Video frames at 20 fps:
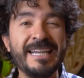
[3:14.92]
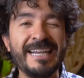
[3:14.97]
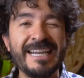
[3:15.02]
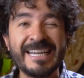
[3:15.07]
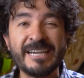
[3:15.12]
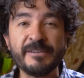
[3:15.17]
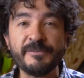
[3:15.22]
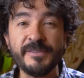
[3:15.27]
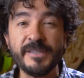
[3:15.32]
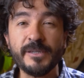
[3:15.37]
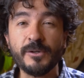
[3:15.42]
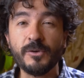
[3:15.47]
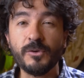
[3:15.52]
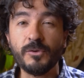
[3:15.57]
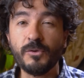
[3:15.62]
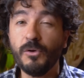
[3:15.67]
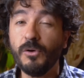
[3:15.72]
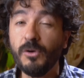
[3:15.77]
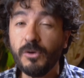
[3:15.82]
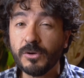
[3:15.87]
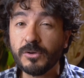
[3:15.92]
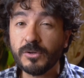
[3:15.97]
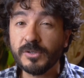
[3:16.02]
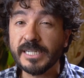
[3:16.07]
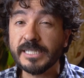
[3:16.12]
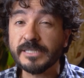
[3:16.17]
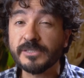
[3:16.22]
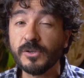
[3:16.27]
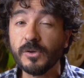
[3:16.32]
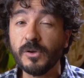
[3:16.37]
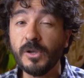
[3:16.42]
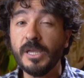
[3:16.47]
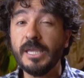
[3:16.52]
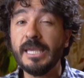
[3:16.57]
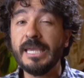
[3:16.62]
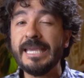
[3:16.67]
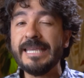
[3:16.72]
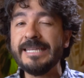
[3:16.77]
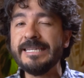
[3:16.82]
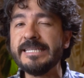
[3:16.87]
gráfico. Ojo con eso.
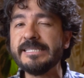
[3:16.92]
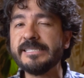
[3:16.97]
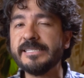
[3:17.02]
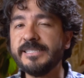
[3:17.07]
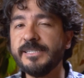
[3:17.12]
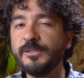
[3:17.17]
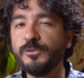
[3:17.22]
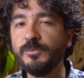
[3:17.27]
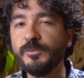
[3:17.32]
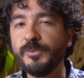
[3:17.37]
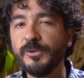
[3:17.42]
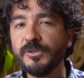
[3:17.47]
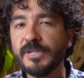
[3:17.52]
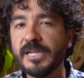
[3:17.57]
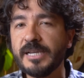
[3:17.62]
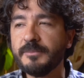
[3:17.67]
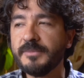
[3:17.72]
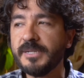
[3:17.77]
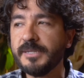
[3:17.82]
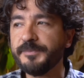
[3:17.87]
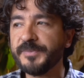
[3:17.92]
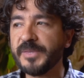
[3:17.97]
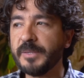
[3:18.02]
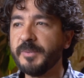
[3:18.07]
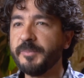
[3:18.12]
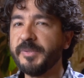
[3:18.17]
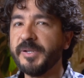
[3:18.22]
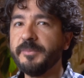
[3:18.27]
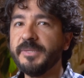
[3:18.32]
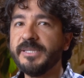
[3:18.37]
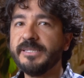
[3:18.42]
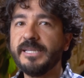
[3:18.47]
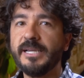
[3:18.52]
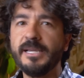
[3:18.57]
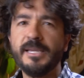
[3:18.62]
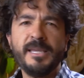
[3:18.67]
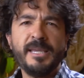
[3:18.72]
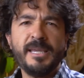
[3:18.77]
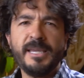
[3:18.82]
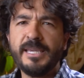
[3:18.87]
Necesito un programa que me
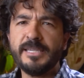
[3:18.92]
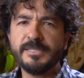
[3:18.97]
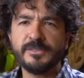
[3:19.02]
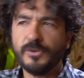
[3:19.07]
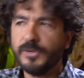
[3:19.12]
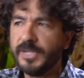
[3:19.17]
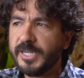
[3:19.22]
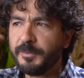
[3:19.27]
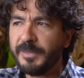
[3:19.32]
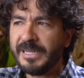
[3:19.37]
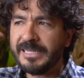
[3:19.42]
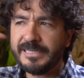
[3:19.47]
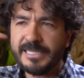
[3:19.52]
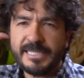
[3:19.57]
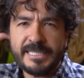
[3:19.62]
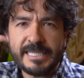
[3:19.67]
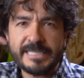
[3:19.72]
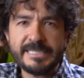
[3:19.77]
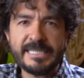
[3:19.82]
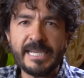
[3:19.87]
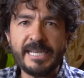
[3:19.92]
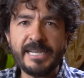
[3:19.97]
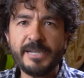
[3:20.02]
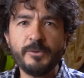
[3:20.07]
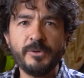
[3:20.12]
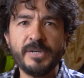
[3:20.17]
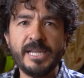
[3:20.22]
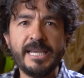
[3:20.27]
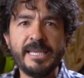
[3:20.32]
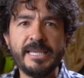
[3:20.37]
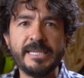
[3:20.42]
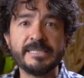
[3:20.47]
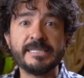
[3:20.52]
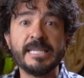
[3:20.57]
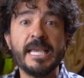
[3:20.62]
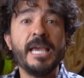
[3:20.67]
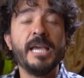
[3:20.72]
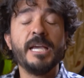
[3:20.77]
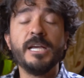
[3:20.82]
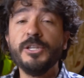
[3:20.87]
permita escoger plantillas ya elaboradas.
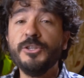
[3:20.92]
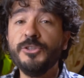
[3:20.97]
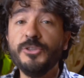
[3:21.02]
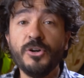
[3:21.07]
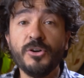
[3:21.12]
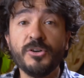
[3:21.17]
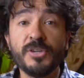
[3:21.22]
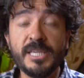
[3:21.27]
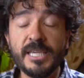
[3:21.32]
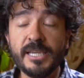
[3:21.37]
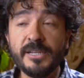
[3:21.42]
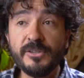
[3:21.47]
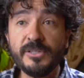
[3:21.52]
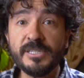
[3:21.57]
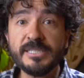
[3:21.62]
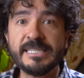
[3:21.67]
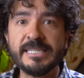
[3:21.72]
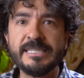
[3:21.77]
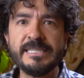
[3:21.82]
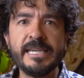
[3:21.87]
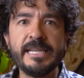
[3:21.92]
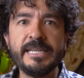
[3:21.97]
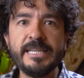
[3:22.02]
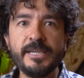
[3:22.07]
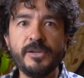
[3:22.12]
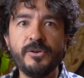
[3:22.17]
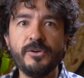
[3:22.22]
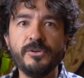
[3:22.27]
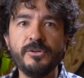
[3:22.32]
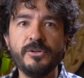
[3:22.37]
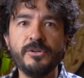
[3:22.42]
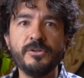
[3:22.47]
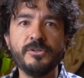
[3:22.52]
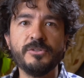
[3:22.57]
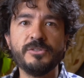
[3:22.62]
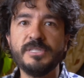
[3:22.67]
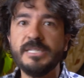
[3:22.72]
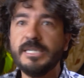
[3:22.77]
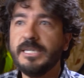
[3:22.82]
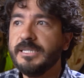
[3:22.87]
No quiero diseñar
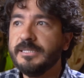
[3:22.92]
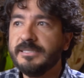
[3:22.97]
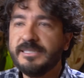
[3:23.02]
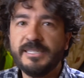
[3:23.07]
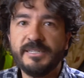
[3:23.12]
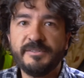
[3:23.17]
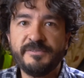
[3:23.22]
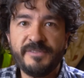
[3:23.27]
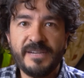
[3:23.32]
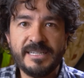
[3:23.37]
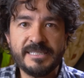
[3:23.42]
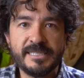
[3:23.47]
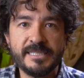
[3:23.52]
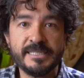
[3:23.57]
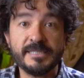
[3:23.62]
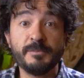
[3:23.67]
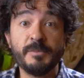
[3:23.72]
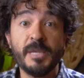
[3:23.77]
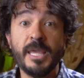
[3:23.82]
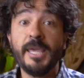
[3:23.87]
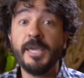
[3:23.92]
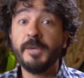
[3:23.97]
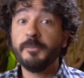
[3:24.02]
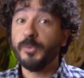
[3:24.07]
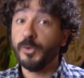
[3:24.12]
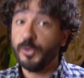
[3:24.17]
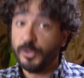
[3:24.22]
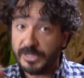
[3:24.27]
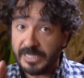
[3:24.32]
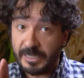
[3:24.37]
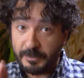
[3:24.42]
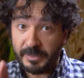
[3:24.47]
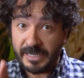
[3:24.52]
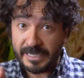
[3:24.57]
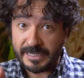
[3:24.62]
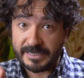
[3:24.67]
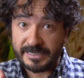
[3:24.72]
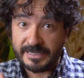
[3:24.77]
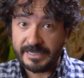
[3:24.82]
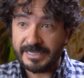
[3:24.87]
iconos ni interfaces. Por otra
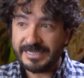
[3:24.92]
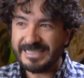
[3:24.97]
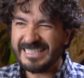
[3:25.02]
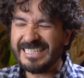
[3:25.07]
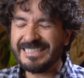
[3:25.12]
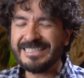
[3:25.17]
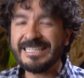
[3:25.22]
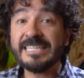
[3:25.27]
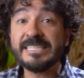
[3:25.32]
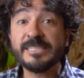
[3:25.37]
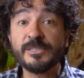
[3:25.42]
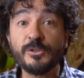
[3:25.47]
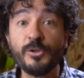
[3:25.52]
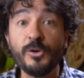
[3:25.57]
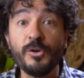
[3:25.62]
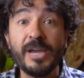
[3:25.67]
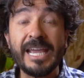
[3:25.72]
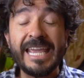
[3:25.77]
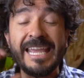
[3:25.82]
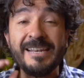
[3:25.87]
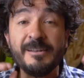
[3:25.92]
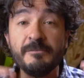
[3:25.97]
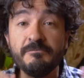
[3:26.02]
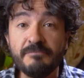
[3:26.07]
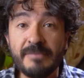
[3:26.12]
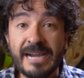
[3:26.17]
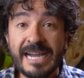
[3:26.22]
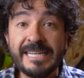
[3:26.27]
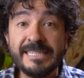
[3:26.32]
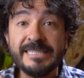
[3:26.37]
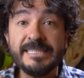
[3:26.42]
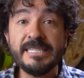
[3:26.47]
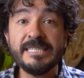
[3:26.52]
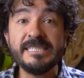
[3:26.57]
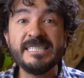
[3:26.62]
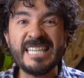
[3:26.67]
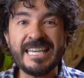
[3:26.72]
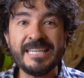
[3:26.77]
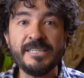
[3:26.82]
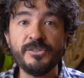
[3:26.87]
parte, detesto el mal
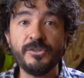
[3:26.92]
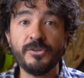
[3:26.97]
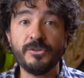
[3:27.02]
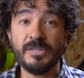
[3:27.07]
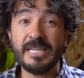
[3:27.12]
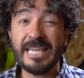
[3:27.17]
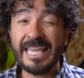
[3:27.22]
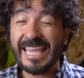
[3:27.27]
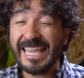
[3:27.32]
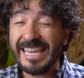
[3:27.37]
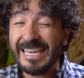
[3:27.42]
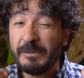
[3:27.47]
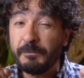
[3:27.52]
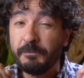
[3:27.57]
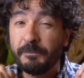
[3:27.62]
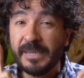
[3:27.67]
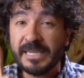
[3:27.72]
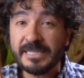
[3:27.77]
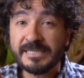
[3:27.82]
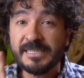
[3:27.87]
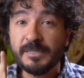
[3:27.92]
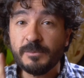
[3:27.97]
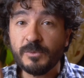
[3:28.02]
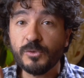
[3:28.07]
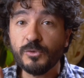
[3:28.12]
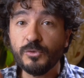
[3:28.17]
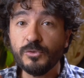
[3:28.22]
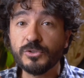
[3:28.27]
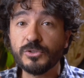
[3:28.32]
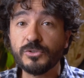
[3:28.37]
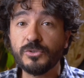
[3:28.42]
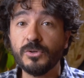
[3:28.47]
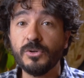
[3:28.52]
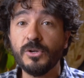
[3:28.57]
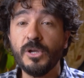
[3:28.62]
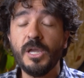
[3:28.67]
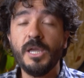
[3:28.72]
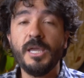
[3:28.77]
diseño, el pésimo gusto.